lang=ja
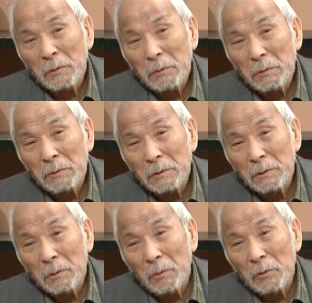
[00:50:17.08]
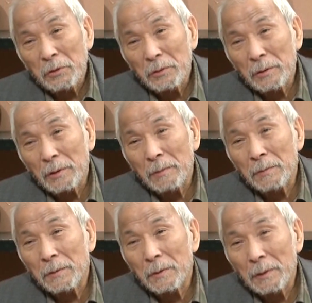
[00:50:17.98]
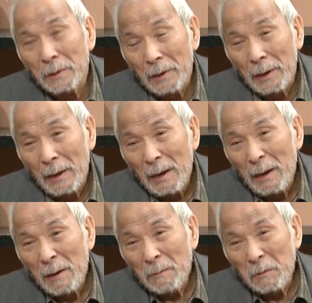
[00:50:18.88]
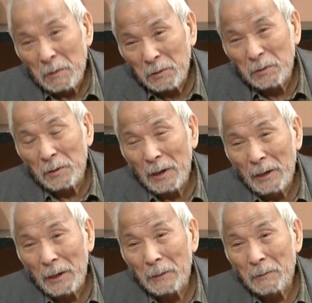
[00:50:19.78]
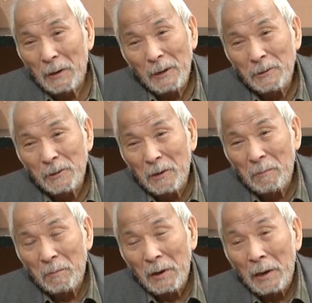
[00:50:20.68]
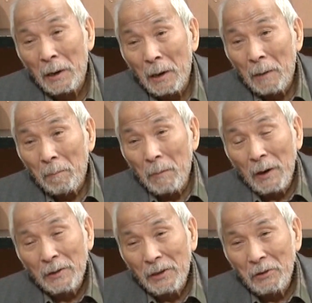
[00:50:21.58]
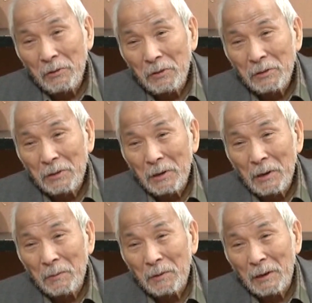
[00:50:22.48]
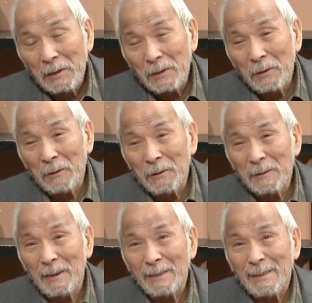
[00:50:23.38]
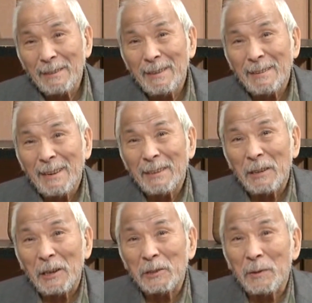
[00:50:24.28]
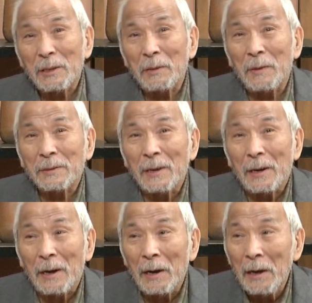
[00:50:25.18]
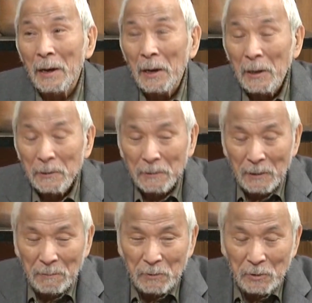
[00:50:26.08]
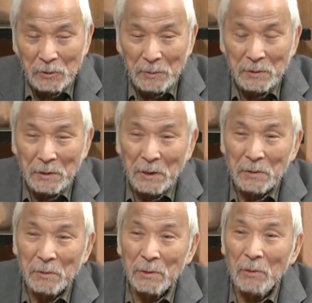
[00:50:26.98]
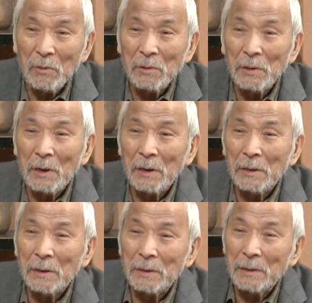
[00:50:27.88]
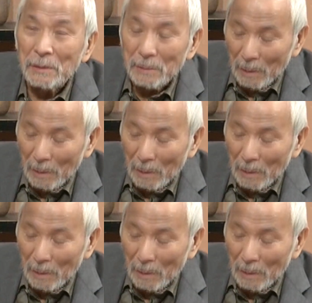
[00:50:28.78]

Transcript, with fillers: 本人の腰抜けぶりはね、うるすごい早い70年前負けた翌日からもう立ちどころにガタガタガタと始まってますから。うんそれは水島さんがそんな大きな体でいくら